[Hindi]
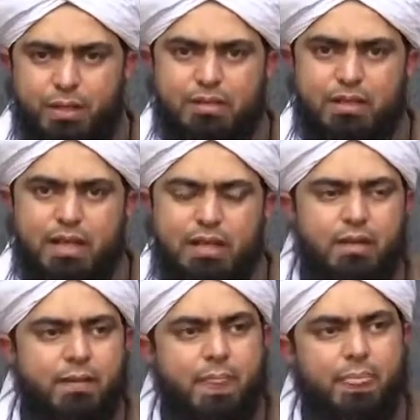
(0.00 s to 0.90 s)
बेहतर यही
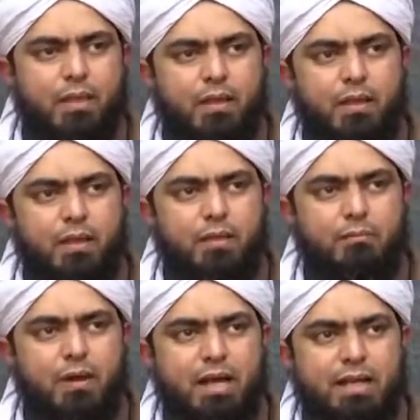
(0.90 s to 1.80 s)
है
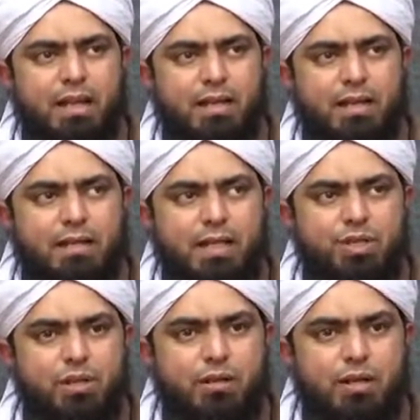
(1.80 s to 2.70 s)
बाकी रह गया टी
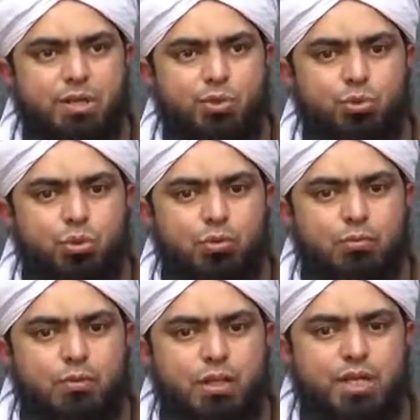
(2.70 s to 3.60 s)
शर्ट का इशू तो
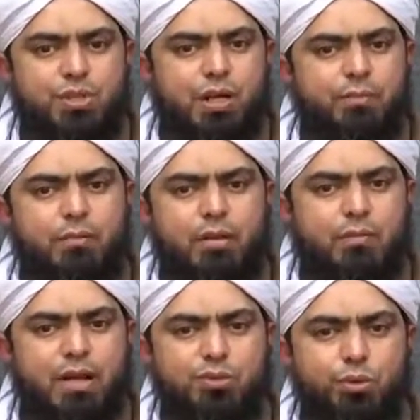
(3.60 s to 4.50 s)
टी शर्ट में भी
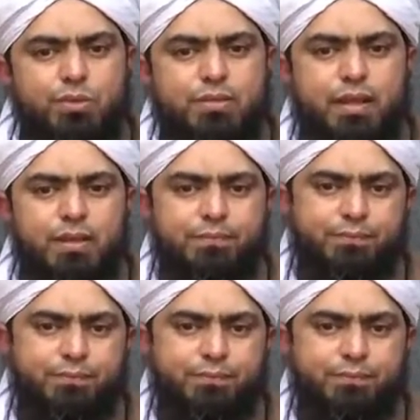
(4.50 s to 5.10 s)
नमाज दुरुस्त है